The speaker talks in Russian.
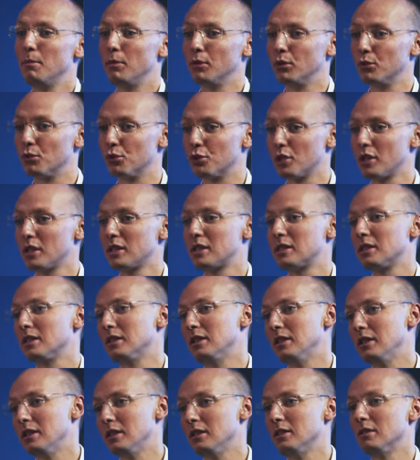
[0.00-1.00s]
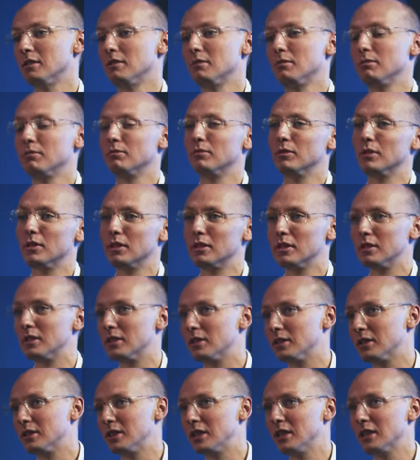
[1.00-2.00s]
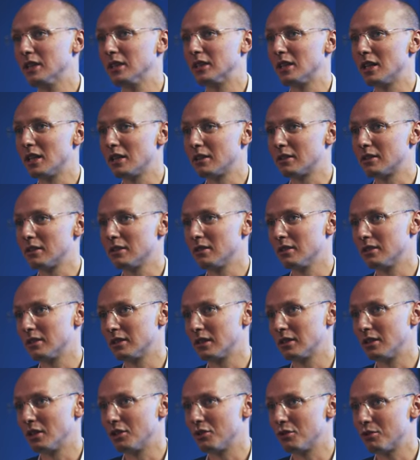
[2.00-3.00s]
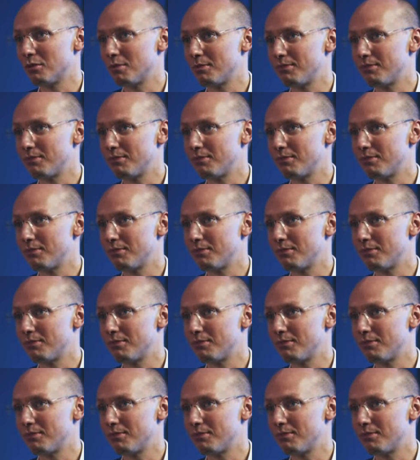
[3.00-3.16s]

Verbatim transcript: погружается и э, делает ряд э, задач.